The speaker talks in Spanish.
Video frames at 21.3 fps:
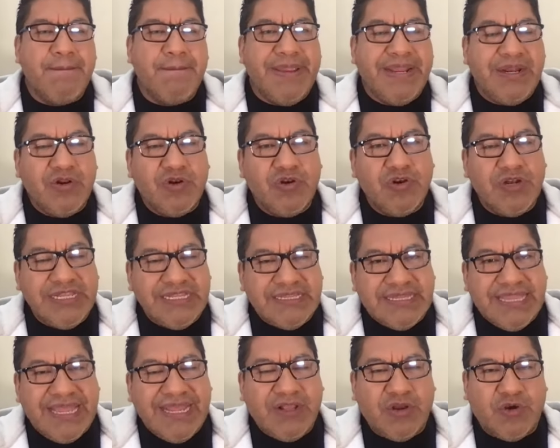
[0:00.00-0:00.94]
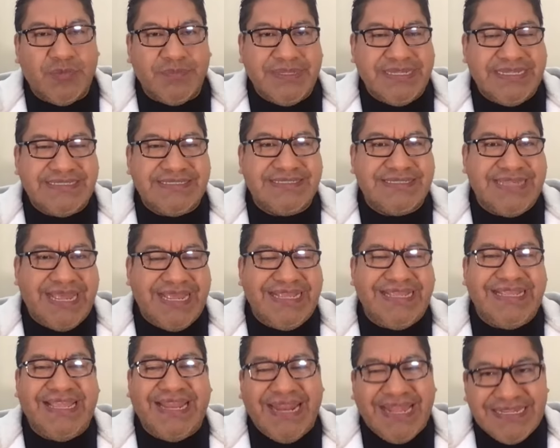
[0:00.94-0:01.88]
Pero Lolita
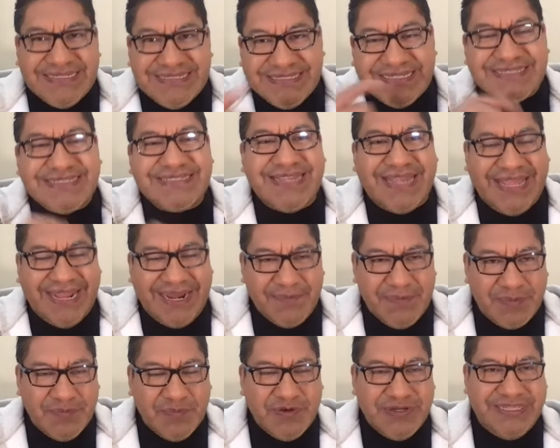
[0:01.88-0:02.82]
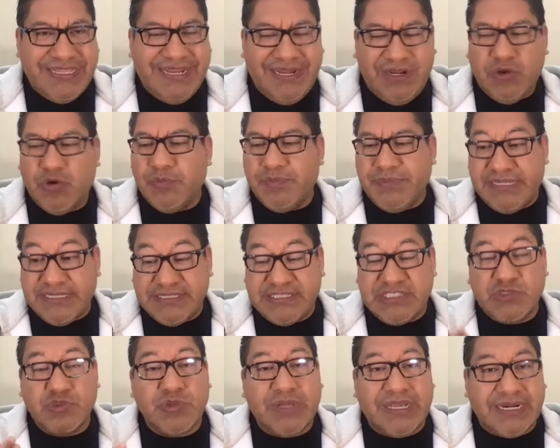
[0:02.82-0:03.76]
comienza, gracias a Alma Muriel,
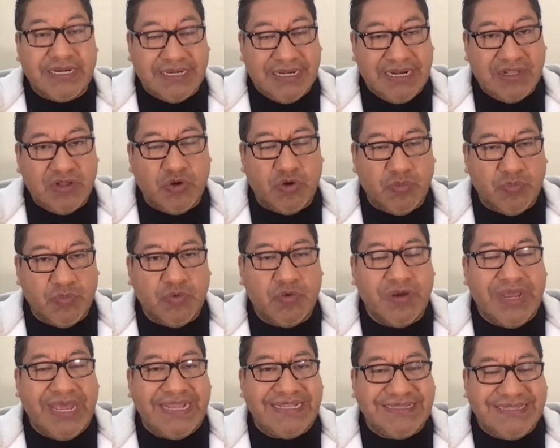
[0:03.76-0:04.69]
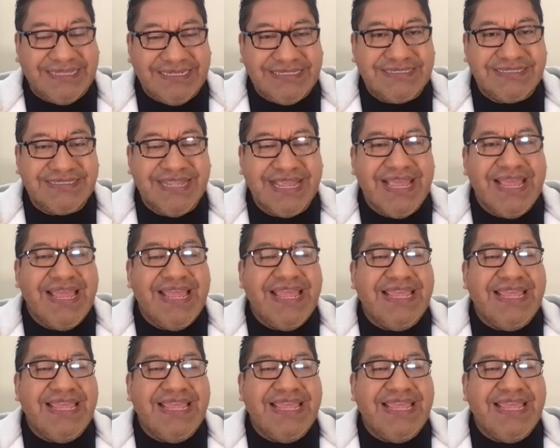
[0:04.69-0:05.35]
comienza su carrera como actriz.